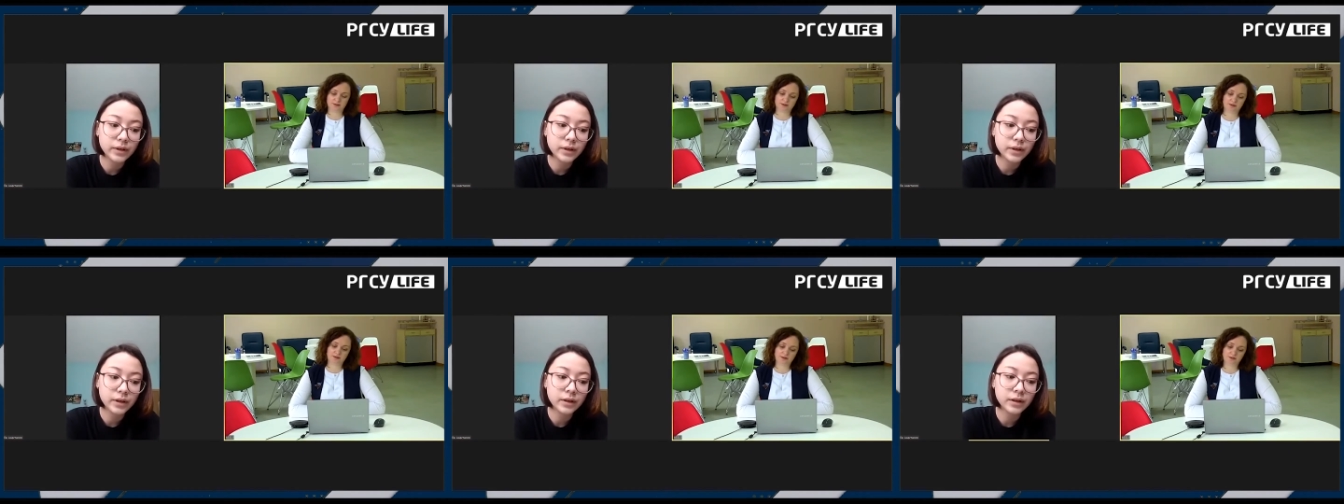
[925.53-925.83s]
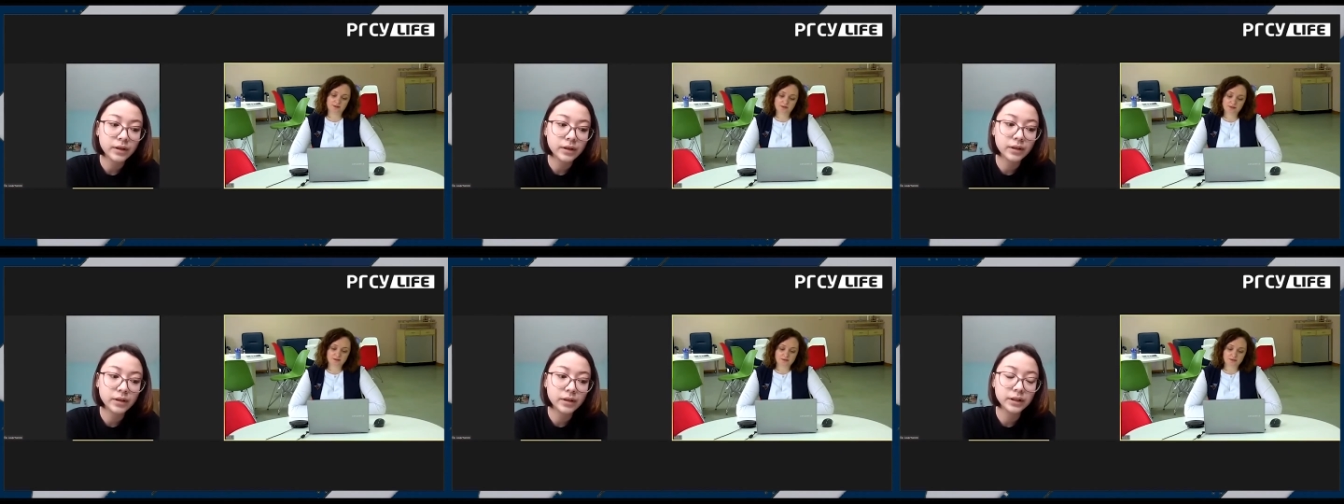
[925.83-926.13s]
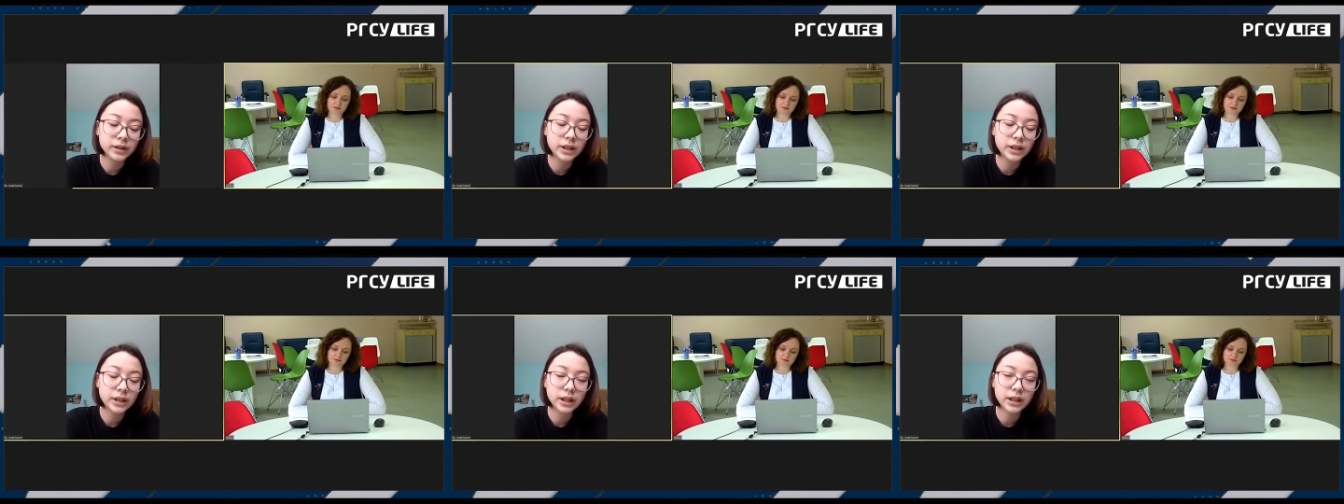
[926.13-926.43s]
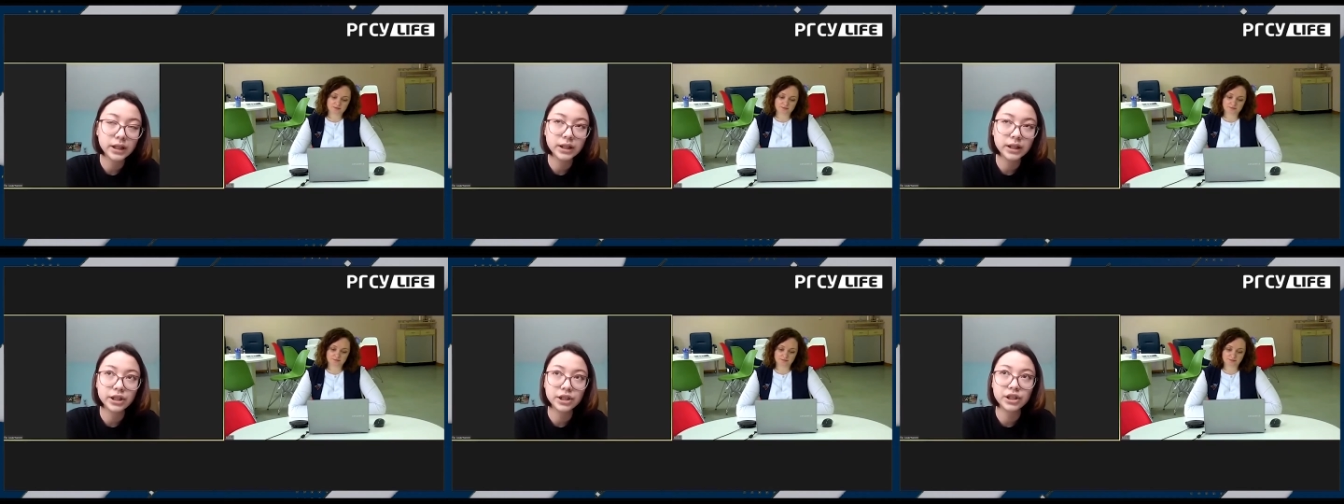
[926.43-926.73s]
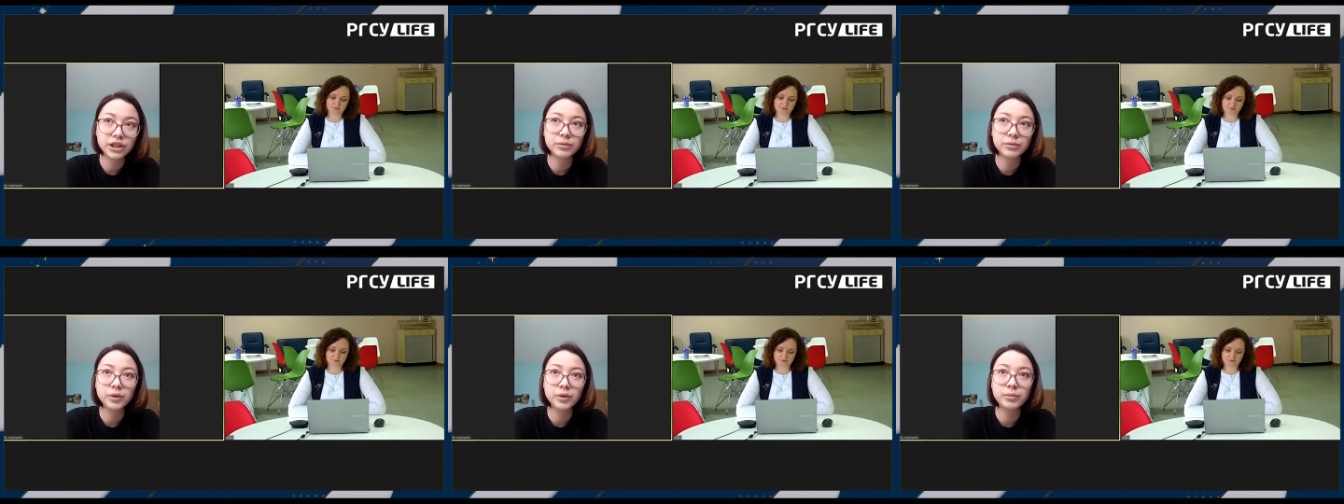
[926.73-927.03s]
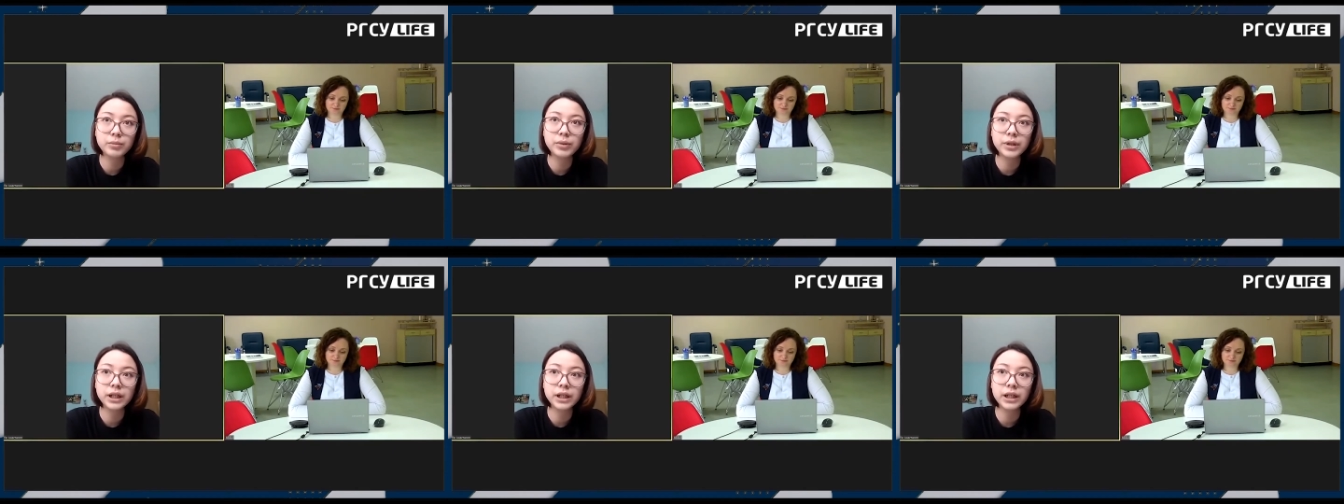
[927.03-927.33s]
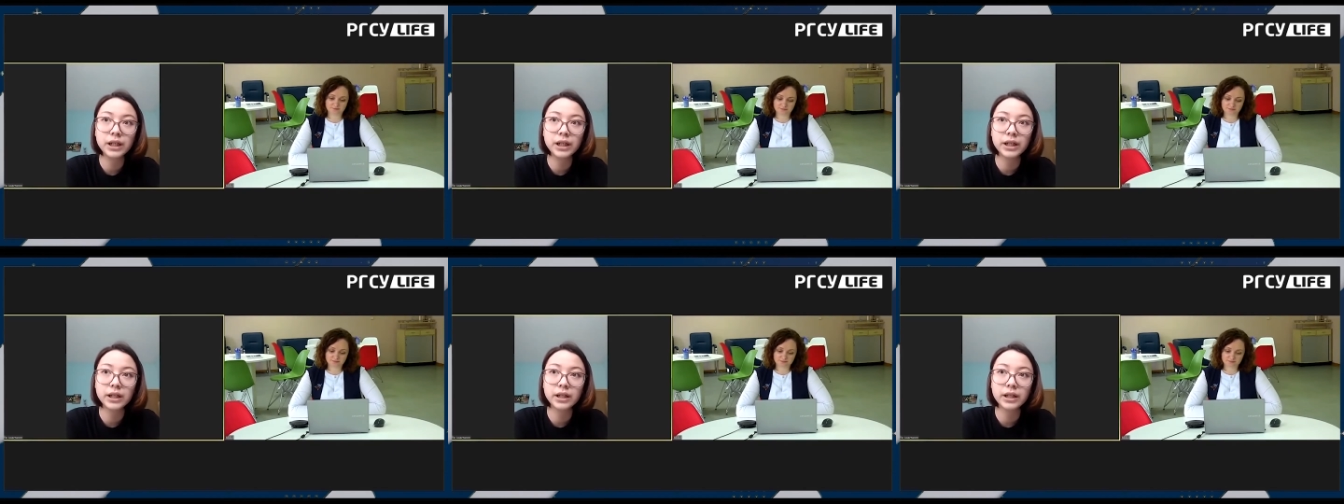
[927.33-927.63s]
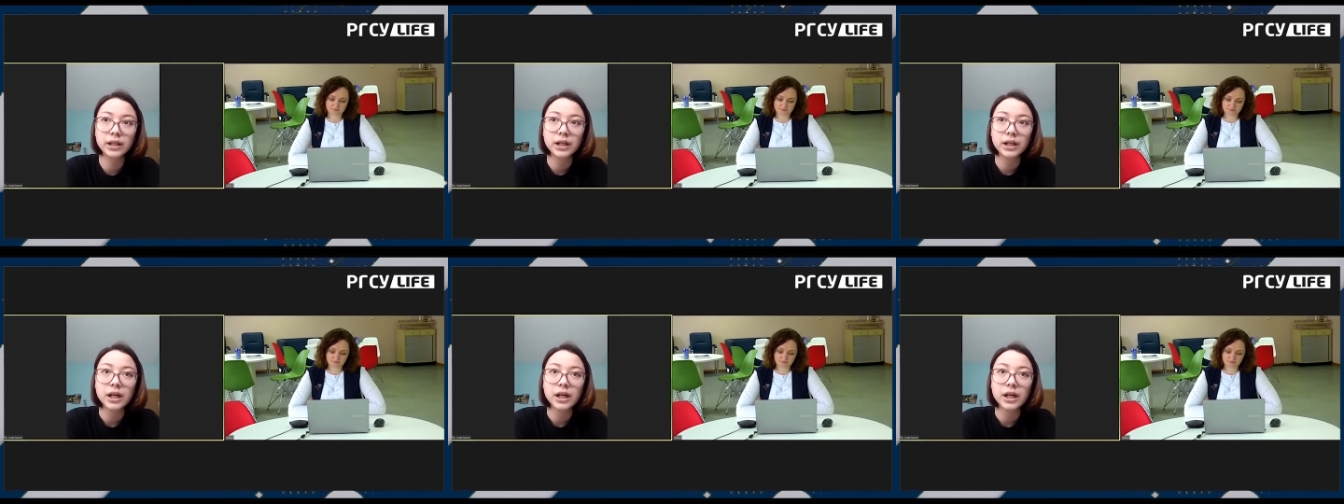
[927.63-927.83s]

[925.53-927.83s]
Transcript: А, да, конечно. Мы были